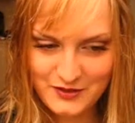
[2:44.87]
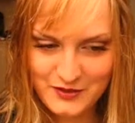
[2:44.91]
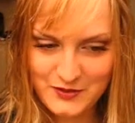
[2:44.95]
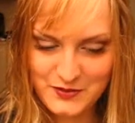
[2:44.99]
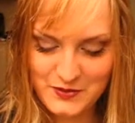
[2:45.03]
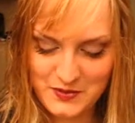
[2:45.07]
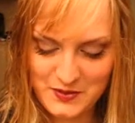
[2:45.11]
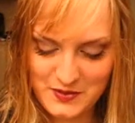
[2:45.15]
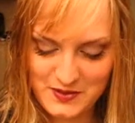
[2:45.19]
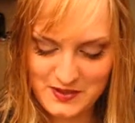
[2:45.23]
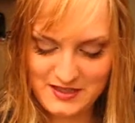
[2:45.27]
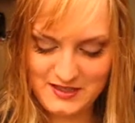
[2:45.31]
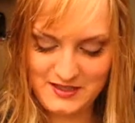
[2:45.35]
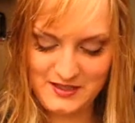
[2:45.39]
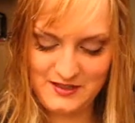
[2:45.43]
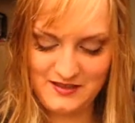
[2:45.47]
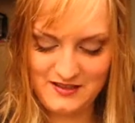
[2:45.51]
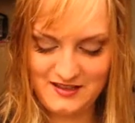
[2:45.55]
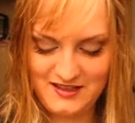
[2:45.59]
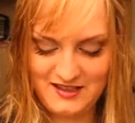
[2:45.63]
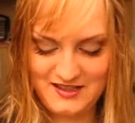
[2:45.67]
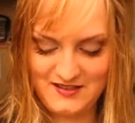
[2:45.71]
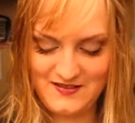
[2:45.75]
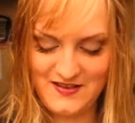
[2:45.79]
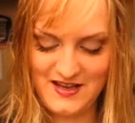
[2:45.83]
Und
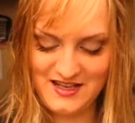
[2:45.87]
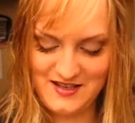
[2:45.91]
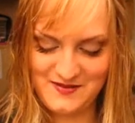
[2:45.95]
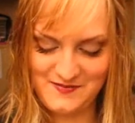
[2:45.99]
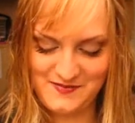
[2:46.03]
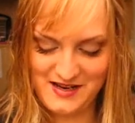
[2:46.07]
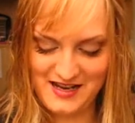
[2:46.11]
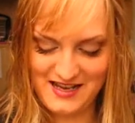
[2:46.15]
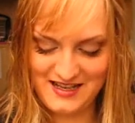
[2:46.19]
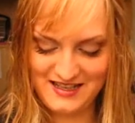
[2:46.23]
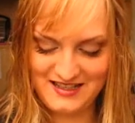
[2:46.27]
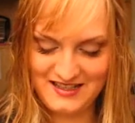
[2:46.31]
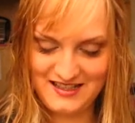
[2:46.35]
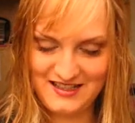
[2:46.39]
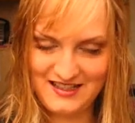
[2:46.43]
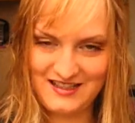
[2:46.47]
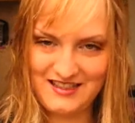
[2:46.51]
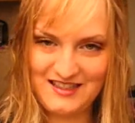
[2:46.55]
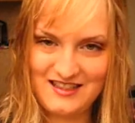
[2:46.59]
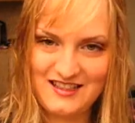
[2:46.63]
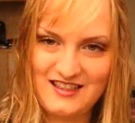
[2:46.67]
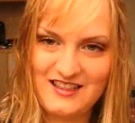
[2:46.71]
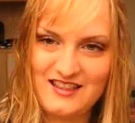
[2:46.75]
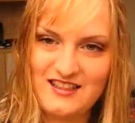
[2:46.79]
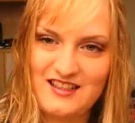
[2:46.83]
der zweite Platz,
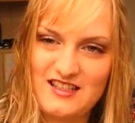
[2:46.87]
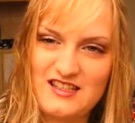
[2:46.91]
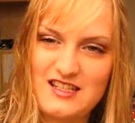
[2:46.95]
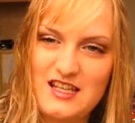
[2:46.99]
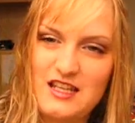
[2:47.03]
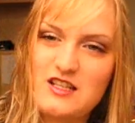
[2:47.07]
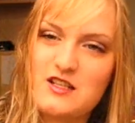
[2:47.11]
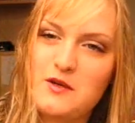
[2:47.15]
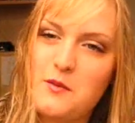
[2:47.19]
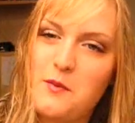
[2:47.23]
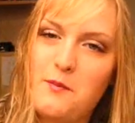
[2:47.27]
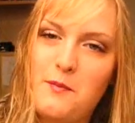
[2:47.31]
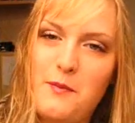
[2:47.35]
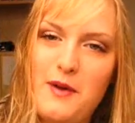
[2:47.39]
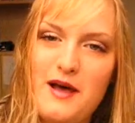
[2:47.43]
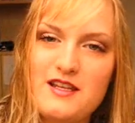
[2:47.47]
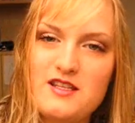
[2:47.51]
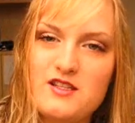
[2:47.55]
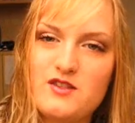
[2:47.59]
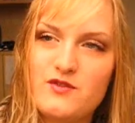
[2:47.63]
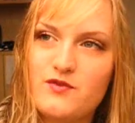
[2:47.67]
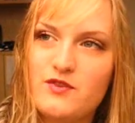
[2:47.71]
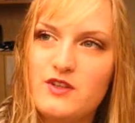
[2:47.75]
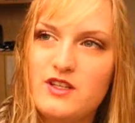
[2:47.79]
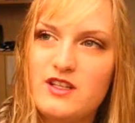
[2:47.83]
das hat
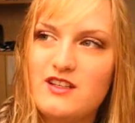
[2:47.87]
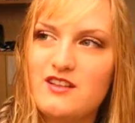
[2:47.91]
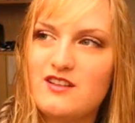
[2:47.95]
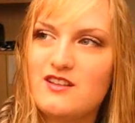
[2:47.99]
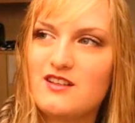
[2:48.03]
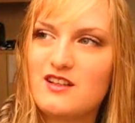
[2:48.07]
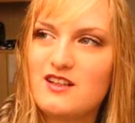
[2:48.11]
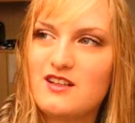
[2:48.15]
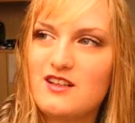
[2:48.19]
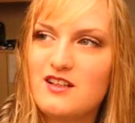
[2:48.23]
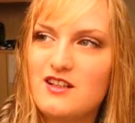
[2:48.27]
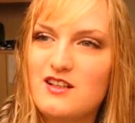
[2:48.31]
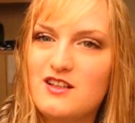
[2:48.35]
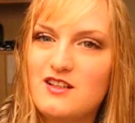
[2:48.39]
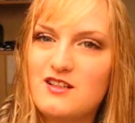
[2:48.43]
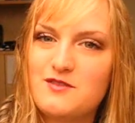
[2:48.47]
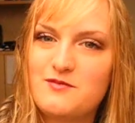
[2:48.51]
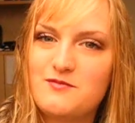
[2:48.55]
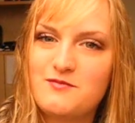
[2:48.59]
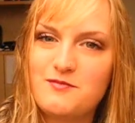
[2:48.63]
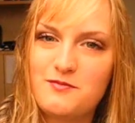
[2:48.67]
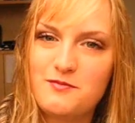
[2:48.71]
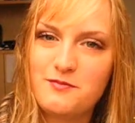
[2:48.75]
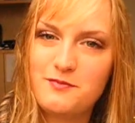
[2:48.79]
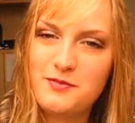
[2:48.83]
gepasst wie
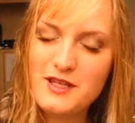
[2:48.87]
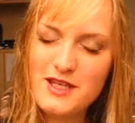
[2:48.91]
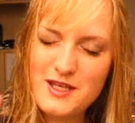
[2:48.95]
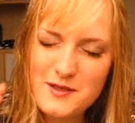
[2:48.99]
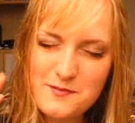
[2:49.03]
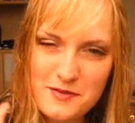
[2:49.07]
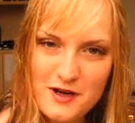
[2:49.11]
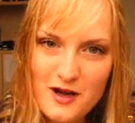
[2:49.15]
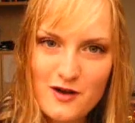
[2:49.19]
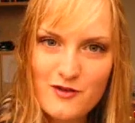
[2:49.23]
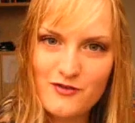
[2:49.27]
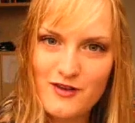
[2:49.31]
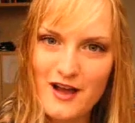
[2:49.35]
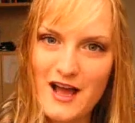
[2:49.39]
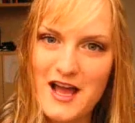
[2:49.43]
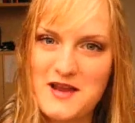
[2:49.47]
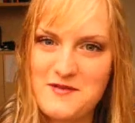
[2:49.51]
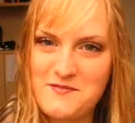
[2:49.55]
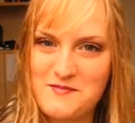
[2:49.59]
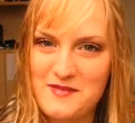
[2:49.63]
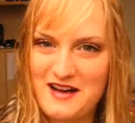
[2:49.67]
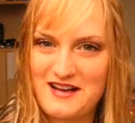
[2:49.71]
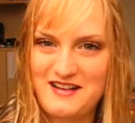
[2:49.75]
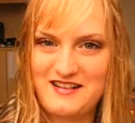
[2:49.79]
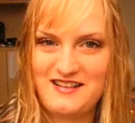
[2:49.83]
auf
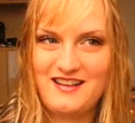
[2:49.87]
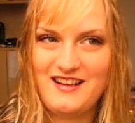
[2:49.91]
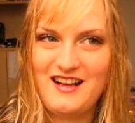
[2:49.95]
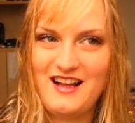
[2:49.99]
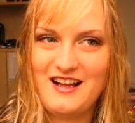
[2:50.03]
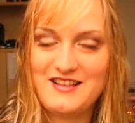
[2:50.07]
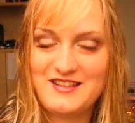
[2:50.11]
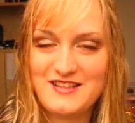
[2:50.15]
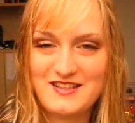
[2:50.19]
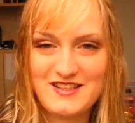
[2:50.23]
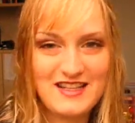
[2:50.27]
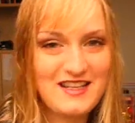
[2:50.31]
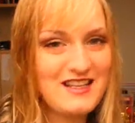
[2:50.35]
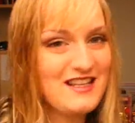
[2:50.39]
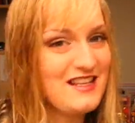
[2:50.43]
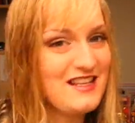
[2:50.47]
einmal. Also, ne?